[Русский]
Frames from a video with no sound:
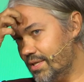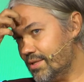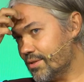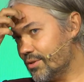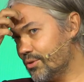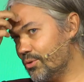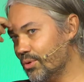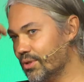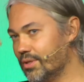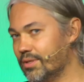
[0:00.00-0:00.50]

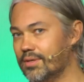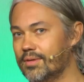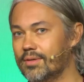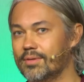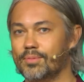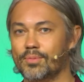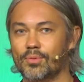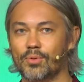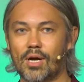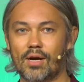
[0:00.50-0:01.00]
Есть кто-то,
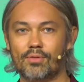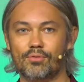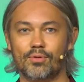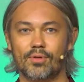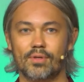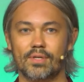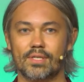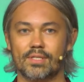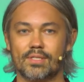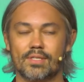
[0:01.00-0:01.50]
у
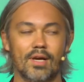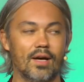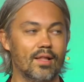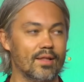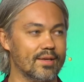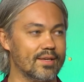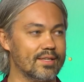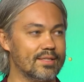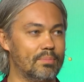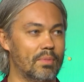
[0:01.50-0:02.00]
кого из
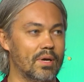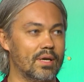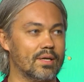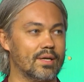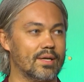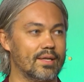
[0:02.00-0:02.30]
зала есть моя